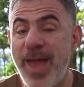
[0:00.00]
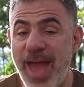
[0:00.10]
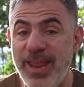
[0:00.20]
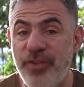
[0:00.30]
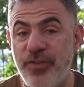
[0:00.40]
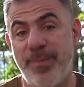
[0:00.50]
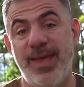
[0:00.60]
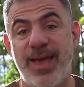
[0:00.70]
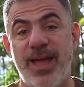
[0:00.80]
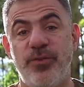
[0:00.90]
patty
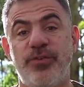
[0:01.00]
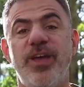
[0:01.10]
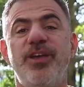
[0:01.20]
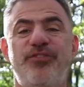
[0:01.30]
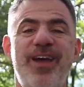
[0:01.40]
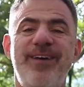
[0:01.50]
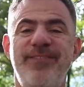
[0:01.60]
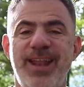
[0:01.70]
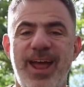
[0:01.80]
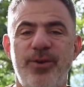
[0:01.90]
jamaicanos já
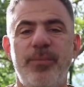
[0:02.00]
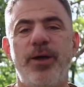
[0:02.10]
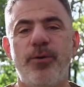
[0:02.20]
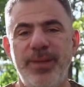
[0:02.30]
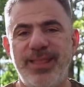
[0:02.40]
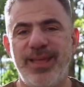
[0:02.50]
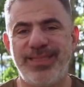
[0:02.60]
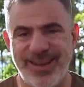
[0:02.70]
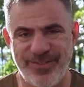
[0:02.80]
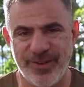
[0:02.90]
viraram uma comida
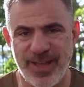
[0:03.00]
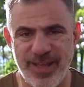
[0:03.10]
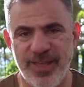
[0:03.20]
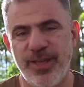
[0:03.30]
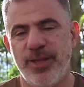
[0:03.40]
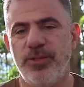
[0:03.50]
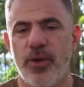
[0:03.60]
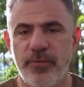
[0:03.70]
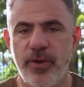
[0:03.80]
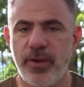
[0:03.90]
tradicional
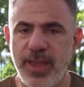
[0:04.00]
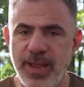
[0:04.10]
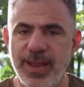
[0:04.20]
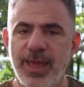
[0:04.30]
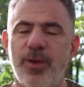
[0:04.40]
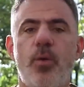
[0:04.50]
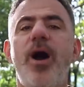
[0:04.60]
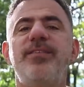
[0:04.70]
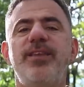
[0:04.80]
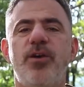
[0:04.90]
nova-iorquina,
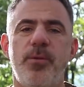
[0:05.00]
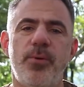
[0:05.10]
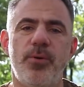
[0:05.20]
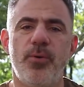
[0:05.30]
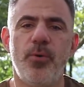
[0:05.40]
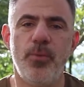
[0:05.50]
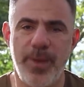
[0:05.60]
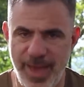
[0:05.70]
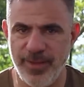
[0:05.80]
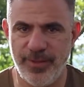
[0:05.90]
quase como o
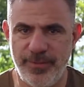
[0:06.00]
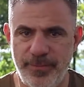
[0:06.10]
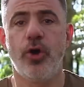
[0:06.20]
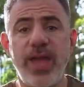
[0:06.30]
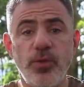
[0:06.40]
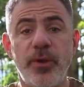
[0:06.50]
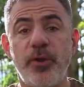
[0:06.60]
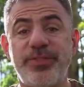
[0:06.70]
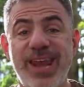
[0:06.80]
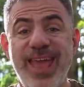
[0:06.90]
bagel. Ok,
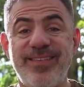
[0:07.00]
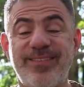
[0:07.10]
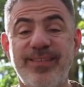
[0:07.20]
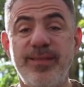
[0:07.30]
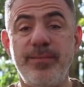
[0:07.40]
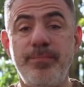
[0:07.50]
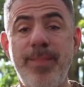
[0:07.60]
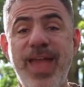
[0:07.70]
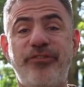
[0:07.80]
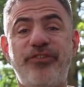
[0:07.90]
número 3
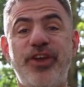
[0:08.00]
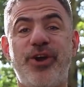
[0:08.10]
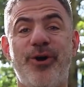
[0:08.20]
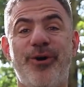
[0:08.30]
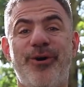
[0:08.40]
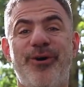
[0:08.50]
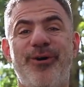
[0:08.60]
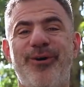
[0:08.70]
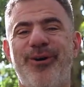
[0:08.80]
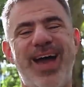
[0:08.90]

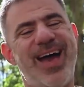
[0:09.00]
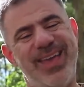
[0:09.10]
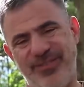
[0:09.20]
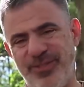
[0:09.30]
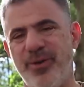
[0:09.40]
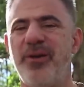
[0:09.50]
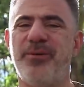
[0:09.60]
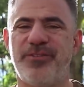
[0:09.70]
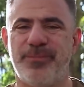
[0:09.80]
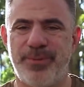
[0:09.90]
México! Ah, isso não é
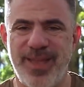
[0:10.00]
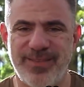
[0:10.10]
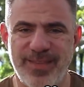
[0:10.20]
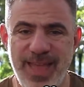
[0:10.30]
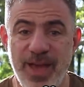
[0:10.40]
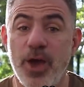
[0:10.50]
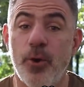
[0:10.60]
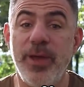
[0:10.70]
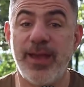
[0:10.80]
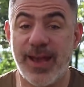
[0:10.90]
uma surpresa, né?
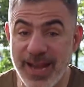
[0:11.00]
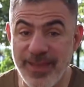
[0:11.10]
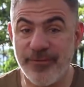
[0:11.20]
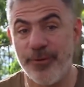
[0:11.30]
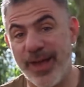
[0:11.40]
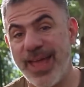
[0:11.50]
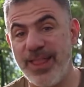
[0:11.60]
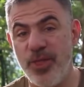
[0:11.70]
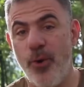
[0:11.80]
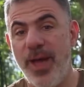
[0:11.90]
O incrível é que
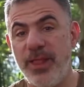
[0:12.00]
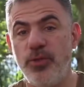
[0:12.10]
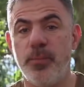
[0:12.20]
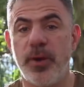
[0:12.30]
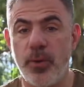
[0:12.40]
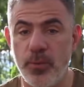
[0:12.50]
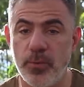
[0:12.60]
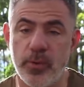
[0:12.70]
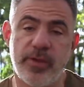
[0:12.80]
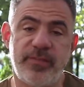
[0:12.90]
não é número
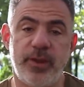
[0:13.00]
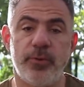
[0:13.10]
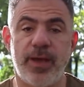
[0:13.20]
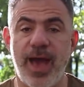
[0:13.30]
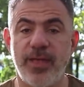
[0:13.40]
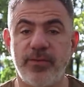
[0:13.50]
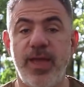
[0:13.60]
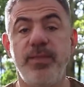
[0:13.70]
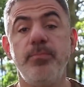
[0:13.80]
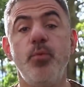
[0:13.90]
um, o que seria o caso
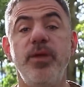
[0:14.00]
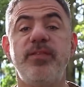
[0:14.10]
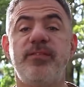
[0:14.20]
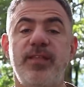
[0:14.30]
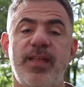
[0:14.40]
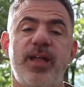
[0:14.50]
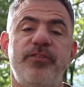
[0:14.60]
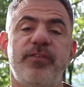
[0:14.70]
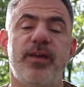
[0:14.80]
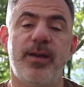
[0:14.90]
em muitas
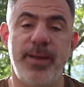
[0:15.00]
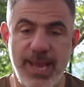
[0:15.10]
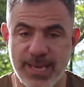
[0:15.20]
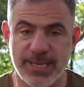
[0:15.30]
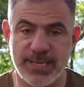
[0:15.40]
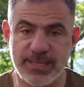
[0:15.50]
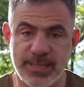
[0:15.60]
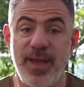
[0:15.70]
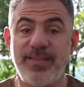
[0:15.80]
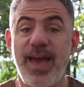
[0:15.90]
cidades americanas.
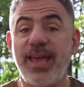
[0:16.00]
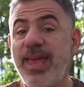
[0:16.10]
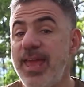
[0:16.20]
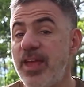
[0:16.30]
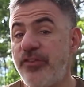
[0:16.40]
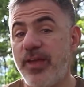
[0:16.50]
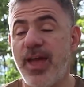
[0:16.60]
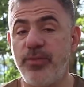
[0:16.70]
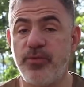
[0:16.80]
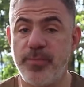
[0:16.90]
Mas aqui a
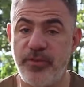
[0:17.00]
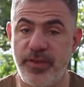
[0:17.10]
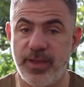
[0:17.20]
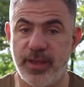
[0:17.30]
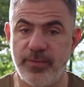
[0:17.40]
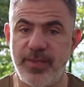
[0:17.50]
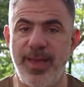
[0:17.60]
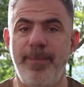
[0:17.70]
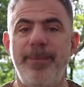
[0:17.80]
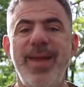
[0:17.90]
chegada dos mexicanos
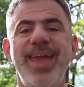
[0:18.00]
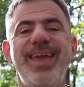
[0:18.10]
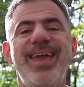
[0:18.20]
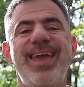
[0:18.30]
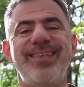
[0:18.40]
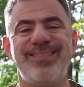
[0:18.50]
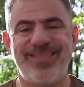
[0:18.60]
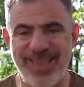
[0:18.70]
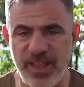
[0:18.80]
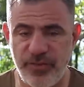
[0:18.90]
é bem
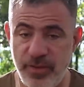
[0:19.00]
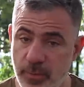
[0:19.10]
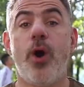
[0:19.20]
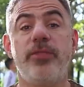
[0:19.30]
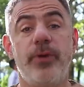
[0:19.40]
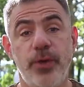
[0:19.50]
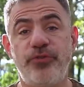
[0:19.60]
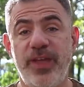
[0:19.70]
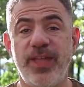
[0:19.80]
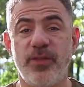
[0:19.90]
recente. Quando eu
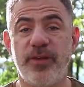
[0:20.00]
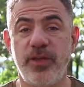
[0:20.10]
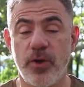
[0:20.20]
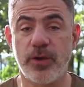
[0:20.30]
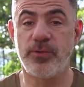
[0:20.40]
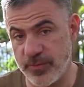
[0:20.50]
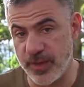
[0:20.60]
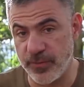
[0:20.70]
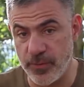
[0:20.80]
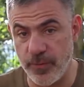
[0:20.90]
cheguei em Nova York nos
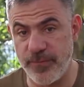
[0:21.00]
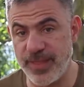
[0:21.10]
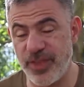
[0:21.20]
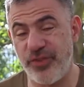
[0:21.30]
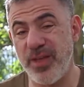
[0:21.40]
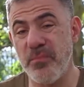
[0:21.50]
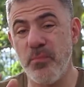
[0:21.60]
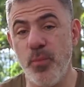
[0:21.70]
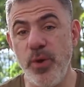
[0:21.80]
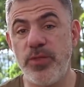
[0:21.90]
anos 90 tinha
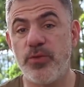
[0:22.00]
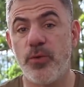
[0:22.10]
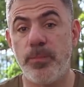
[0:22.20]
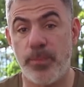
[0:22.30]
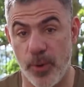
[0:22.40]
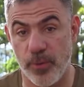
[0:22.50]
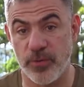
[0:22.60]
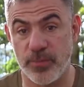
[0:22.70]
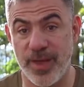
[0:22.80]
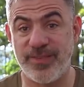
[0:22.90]
muito
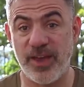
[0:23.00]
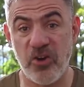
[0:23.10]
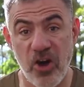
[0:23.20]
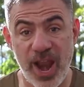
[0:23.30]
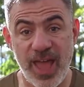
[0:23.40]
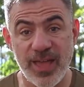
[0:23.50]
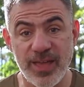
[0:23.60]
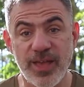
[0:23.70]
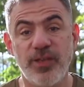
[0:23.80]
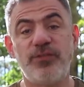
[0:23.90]
poucos, mas agora
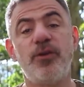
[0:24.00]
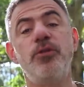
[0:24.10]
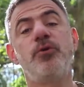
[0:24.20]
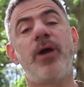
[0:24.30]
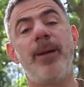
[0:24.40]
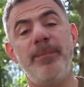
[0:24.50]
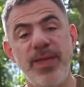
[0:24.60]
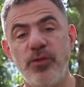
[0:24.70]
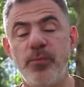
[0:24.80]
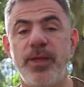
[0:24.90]
só no
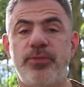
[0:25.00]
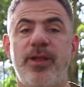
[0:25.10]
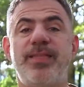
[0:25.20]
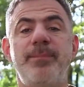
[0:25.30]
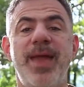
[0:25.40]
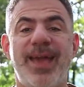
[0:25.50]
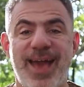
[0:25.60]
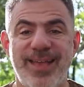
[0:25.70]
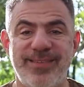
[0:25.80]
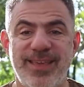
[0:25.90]
caminho do metrô até minha
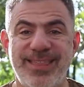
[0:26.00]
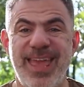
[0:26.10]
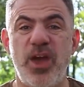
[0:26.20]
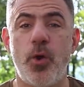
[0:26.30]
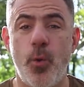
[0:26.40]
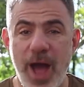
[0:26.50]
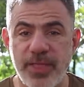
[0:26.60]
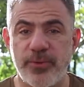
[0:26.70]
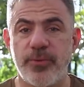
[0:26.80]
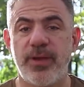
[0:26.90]
casa tem
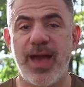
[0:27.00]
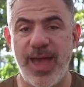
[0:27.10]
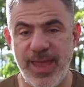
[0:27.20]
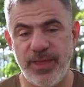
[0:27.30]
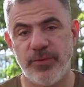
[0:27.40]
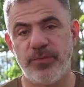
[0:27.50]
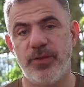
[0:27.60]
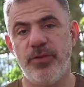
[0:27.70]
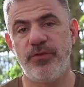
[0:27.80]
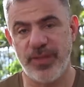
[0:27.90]
quatro carrinhos
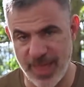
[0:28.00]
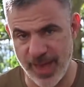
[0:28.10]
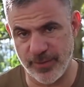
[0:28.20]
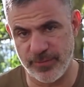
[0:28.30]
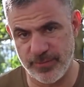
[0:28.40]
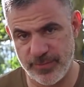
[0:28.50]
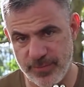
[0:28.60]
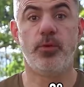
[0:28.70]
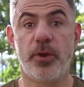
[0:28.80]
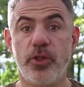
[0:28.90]
de tacos.
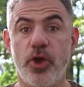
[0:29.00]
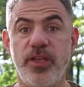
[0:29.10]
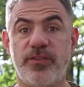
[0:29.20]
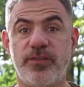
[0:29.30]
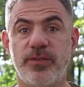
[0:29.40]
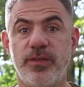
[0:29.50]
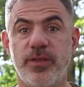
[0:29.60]
Número 2.